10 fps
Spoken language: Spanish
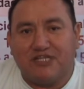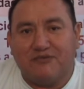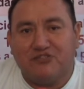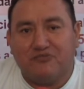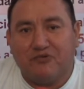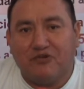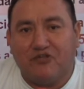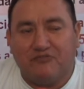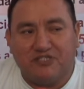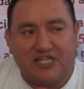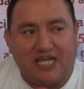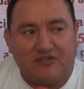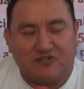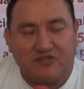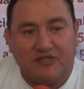a servicios públicos
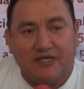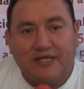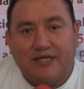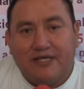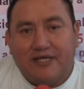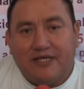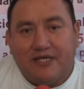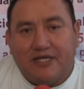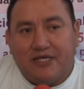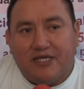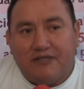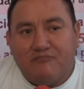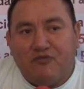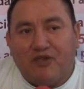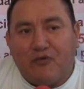domiciliarios. Eh, es
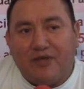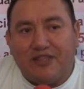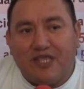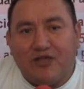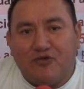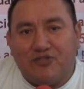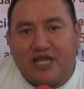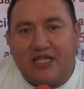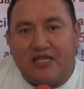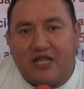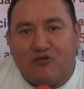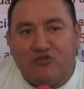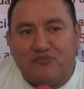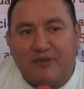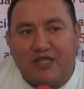muy frecuente encontrar en
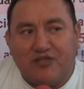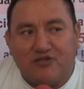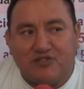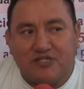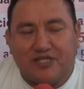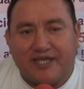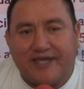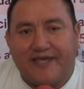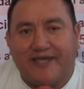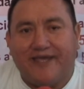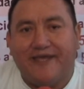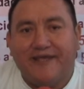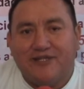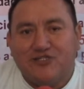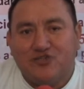algunos predios que
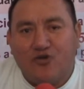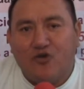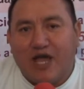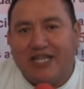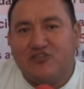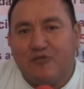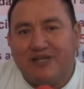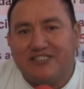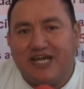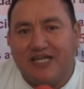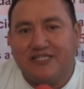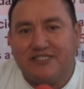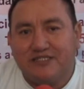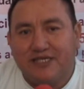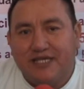son locales
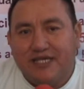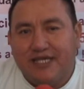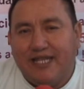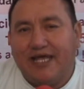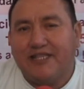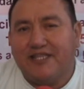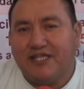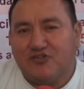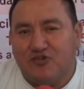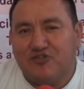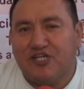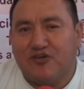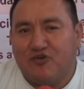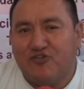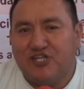comerciales y la gente
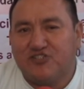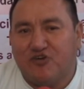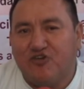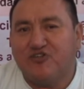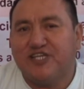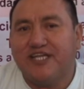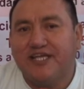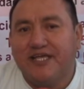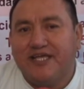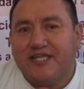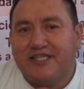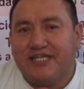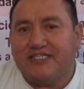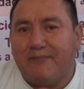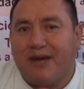desconoce, desconoce
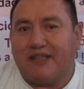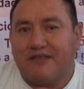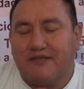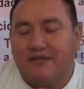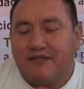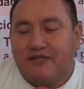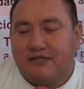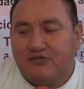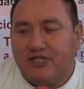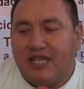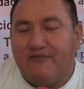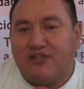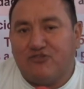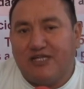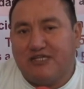de esta parte. Resulta que la
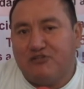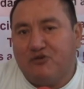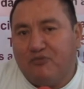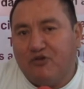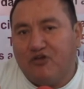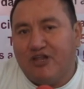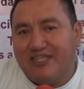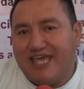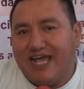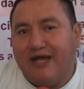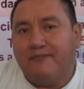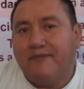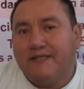factura de servicios públicos le llega